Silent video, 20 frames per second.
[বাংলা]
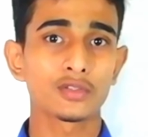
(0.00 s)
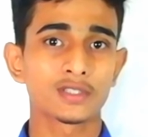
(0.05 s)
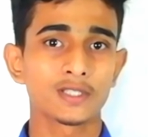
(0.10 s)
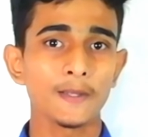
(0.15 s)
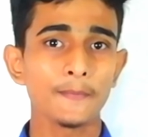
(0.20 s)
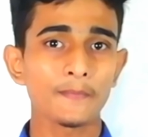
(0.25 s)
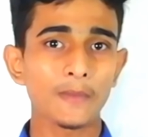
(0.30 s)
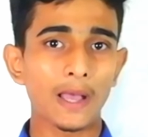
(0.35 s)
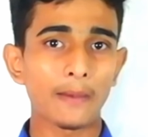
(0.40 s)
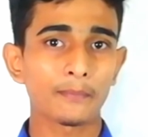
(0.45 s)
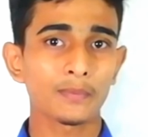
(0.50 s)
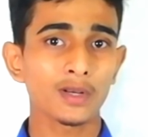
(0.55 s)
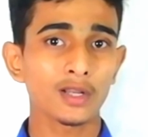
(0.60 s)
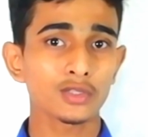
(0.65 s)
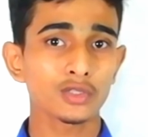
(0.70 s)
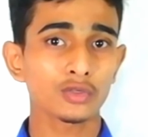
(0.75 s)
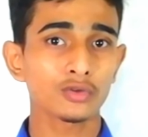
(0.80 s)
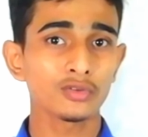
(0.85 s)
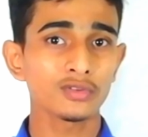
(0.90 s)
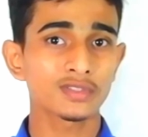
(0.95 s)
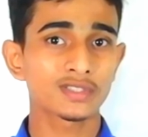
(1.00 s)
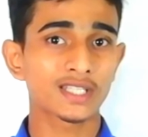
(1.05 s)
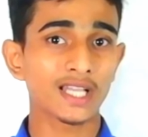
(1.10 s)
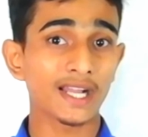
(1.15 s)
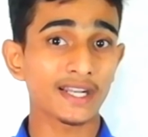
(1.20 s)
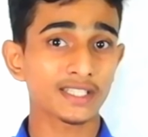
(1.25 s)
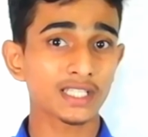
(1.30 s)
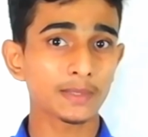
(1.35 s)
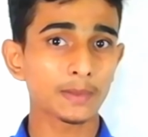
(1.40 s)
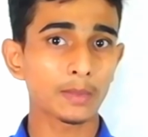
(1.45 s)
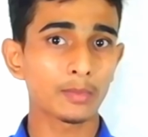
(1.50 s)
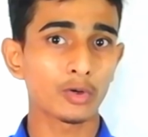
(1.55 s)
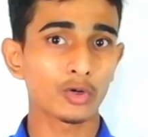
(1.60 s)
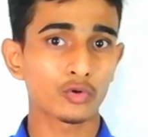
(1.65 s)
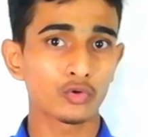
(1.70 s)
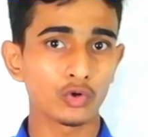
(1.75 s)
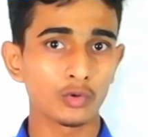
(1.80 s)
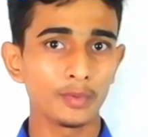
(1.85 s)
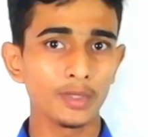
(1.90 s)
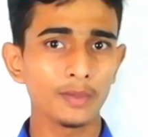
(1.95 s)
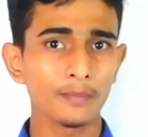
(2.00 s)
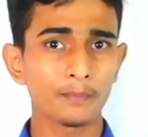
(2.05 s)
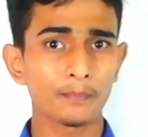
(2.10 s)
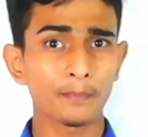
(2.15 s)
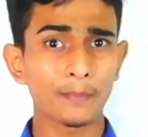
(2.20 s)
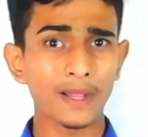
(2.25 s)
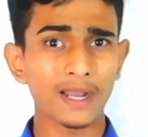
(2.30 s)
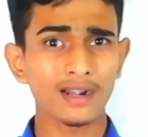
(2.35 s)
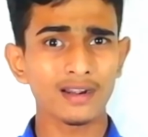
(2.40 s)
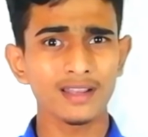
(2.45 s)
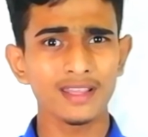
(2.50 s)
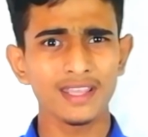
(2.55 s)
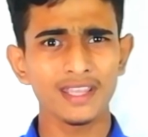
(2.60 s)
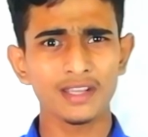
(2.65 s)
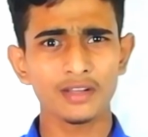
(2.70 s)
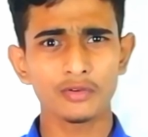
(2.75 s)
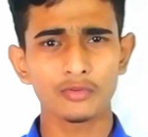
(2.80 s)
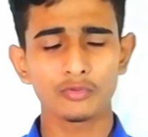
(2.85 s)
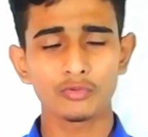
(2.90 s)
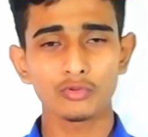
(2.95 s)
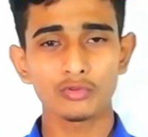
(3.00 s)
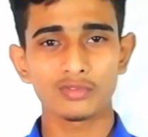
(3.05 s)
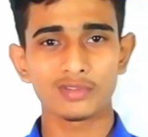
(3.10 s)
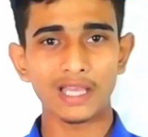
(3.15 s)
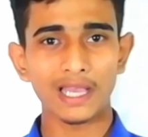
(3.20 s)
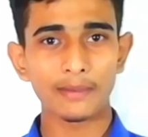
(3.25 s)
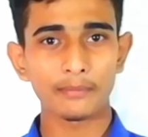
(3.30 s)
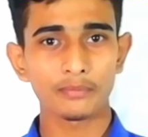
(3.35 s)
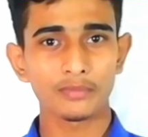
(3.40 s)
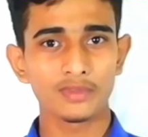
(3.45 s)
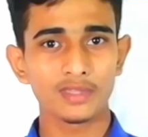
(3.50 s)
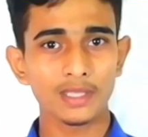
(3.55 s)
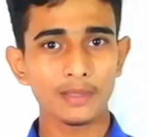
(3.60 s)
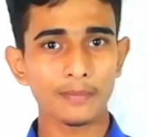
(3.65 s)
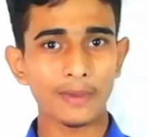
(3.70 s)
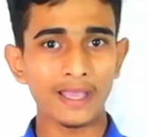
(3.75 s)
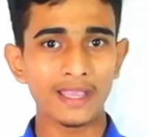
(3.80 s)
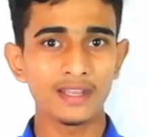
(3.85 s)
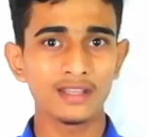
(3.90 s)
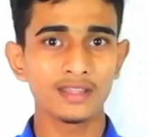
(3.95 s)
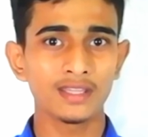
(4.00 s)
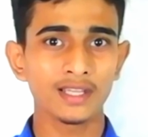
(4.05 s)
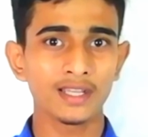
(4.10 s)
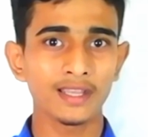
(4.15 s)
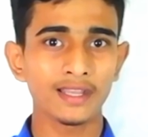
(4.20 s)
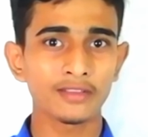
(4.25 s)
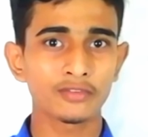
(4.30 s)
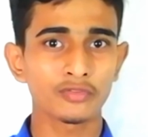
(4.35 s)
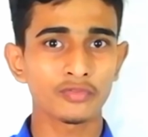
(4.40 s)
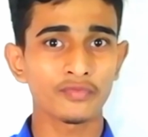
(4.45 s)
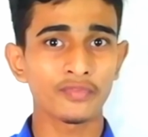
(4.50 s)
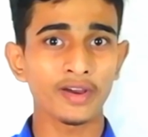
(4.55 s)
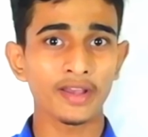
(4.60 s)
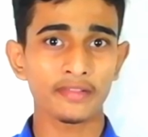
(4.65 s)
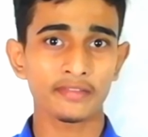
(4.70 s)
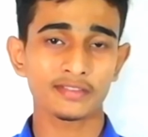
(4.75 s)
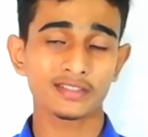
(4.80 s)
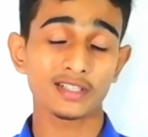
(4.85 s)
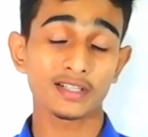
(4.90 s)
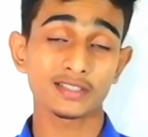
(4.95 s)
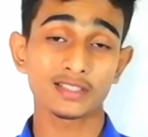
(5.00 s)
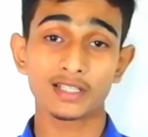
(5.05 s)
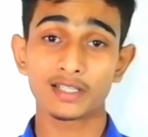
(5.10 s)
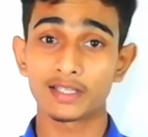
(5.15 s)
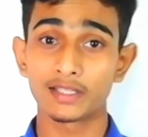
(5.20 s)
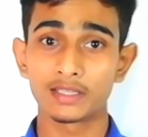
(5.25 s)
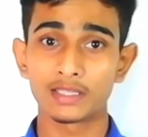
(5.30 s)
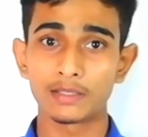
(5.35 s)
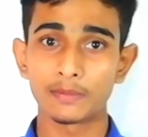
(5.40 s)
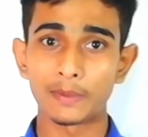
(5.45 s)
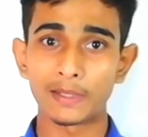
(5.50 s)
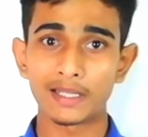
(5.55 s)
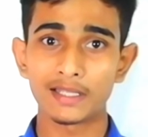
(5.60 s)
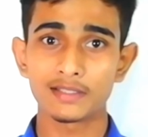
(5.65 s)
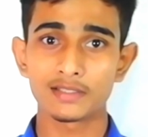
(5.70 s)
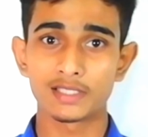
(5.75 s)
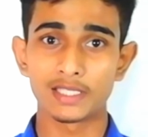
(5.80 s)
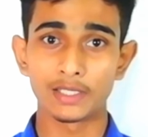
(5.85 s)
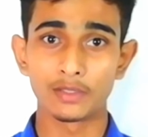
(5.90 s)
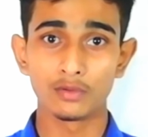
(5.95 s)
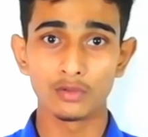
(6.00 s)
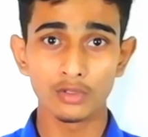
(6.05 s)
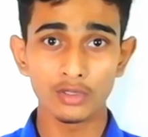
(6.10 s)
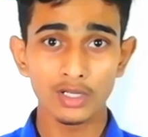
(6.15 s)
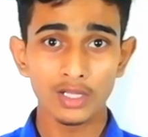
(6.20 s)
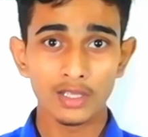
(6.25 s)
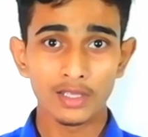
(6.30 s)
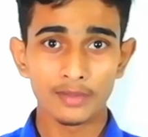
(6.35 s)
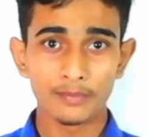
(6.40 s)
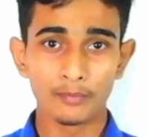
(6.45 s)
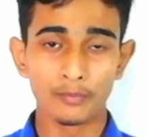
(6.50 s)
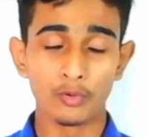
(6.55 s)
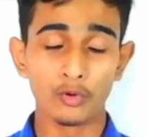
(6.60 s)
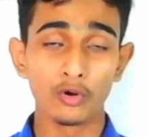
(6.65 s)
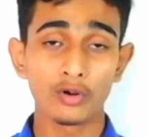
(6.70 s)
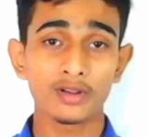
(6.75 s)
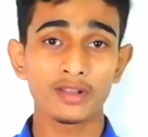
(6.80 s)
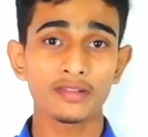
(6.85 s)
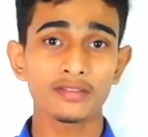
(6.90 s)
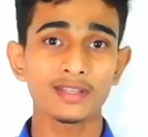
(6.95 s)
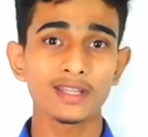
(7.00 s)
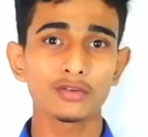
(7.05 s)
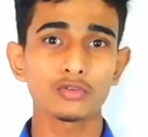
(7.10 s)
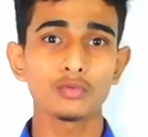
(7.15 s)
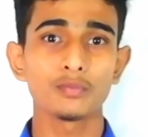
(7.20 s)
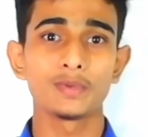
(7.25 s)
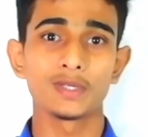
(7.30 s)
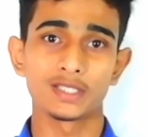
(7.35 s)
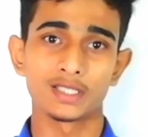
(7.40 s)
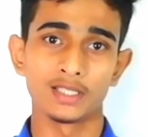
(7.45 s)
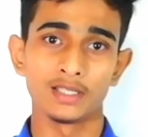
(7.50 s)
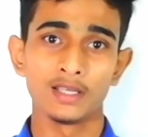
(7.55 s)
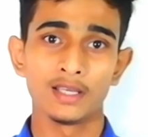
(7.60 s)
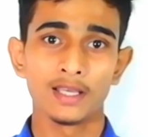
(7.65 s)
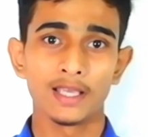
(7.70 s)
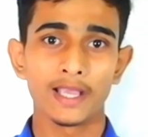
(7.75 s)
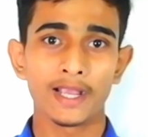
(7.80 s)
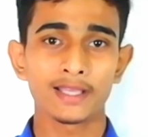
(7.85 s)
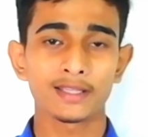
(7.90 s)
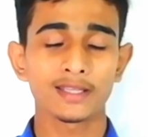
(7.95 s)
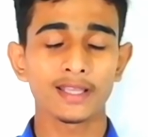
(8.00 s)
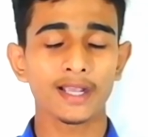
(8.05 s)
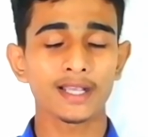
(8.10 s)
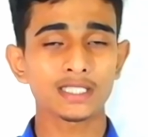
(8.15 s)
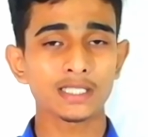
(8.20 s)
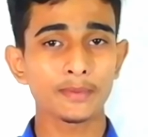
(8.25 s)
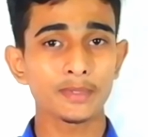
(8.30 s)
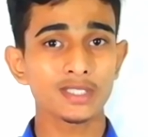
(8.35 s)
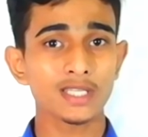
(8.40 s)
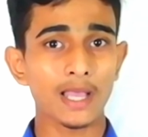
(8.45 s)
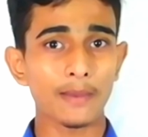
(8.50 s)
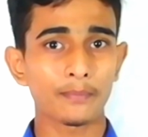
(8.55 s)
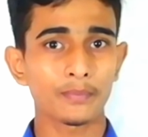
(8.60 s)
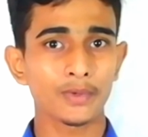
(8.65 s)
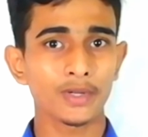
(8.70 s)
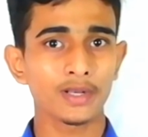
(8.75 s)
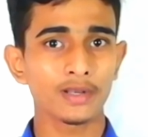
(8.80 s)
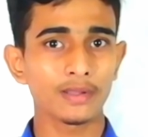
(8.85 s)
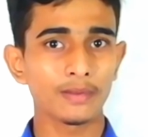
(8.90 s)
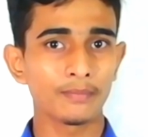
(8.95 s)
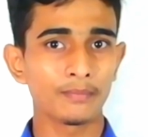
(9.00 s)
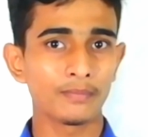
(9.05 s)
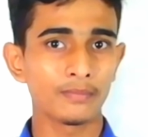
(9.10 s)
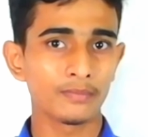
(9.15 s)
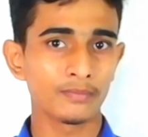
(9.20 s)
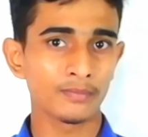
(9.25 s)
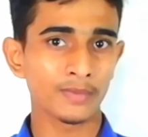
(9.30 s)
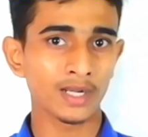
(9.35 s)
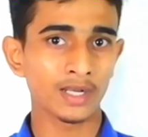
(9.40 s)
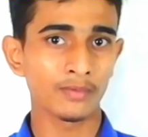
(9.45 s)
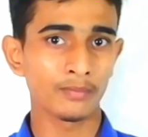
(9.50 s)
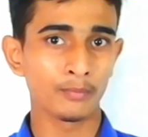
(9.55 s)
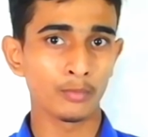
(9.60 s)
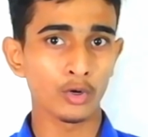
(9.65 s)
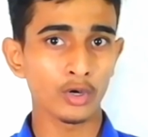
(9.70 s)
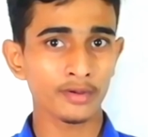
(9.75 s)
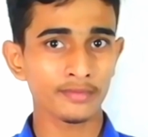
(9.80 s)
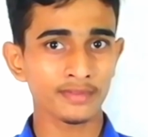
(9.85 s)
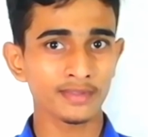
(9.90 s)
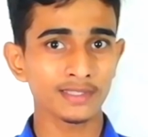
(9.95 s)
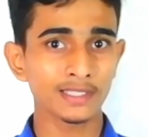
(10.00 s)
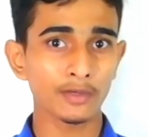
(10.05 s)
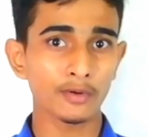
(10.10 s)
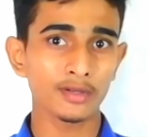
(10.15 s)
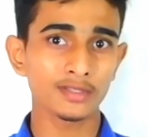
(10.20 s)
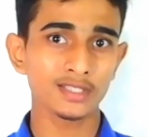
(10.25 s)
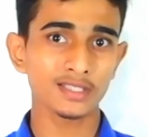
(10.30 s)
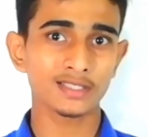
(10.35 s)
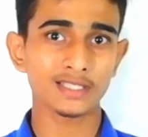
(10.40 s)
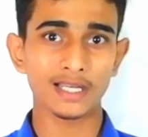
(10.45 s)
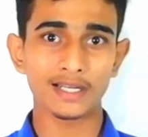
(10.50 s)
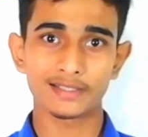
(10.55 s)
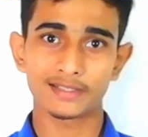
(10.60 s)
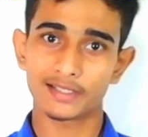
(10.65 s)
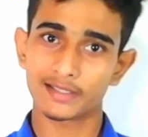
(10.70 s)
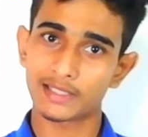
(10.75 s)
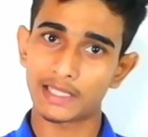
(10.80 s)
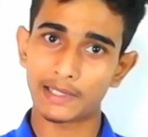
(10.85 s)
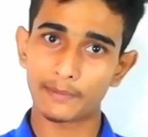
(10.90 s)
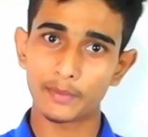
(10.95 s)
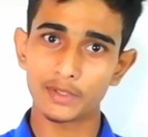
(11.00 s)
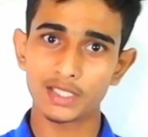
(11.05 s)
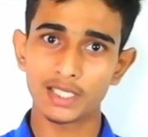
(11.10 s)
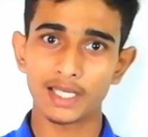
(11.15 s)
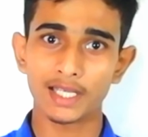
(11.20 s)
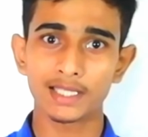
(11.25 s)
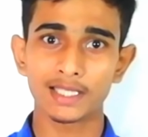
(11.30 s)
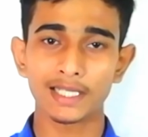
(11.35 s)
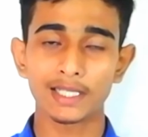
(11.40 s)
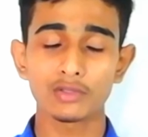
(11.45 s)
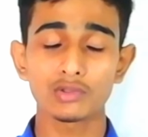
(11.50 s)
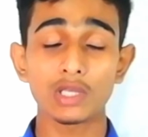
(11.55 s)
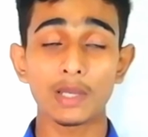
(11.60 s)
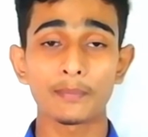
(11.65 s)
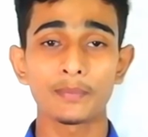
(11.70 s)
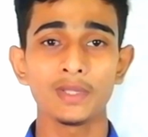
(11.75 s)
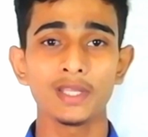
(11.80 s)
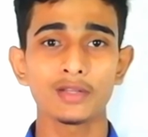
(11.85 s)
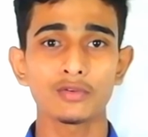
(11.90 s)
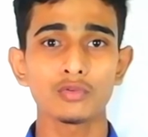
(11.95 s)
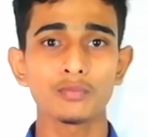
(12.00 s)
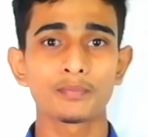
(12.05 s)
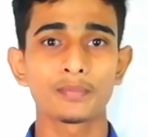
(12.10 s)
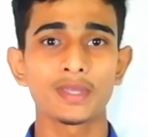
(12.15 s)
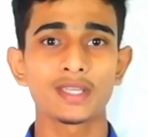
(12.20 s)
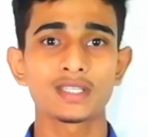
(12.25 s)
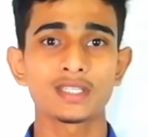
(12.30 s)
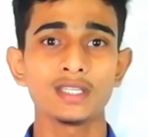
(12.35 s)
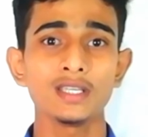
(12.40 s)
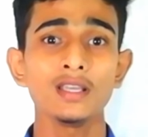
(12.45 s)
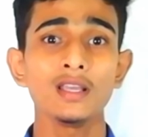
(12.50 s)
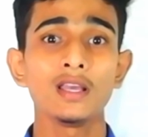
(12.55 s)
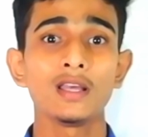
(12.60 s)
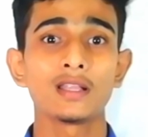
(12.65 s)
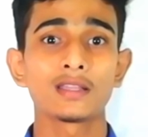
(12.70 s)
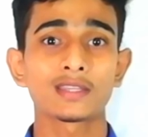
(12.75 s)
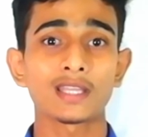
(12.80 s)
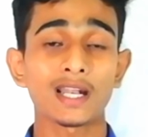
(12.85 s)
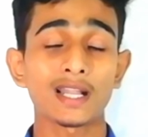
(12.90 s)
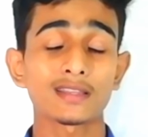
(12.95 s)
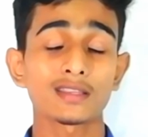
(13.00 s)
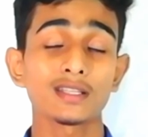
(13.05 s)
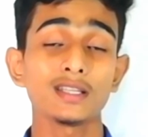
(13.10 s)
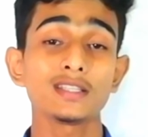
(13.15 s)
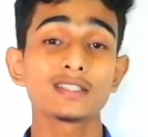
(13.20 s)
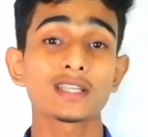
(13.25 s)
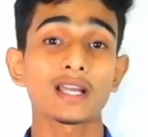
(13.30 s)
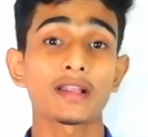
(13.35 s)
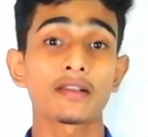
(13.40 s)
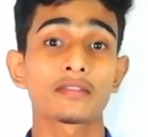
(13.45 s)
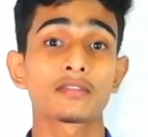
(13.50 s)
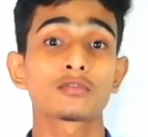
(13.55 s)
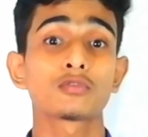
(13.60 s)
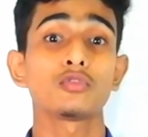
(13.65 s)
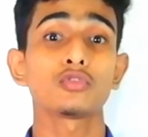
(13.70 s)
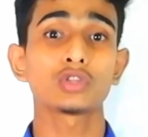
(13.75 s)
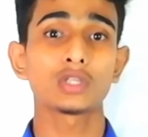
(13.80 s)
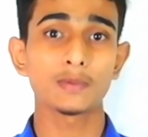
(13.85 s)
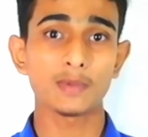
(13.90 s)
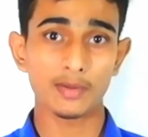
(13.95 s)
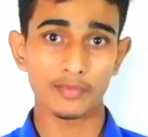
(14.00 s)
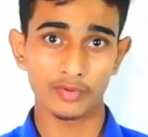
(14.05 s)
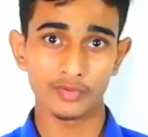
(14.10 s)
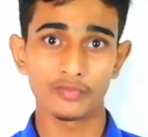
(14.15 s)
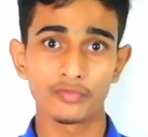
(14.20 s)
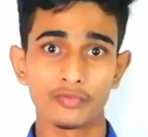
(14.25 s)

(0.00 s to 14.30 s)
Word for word: হচ্ছে আপনারা যখন চার্জার ব্যবহার করবেন পারলে একটু দাম দিয়ে বাহির থেকে কিছু ফাস্ট চার্জার কিনতে পারেন যেগুলোর ভোল্টেজটা একটু বেশি এক্ষেত্রে দেখা যাবে যে আপনার মানে বক্সে দেওয়া যে চার্জার থাকবে সেক্ষেত্রে কিন্তু আপনি একটু বেশি তাড়াতাড়ি চার্জ করতে পারবেন